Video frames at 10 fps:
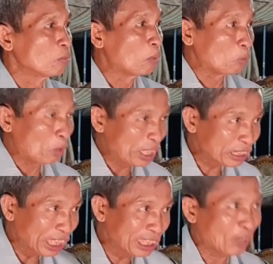mình
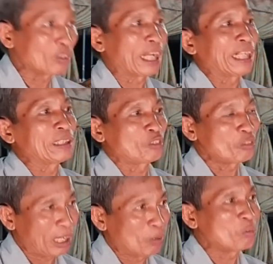quyết chí thì có thầy
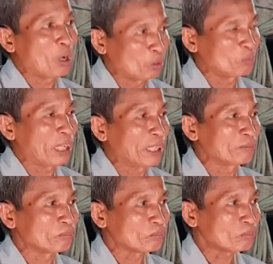có phật ủng hộ chúng ta
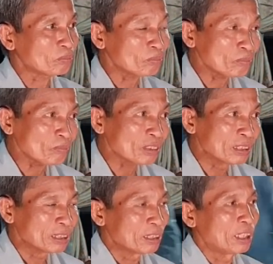
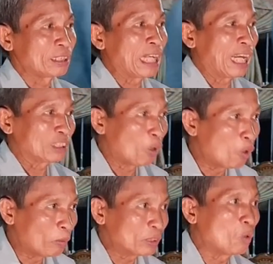và
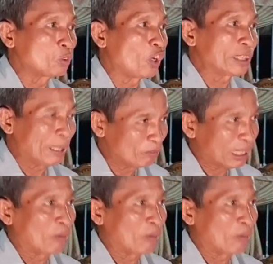tu phải tu cho cái tấm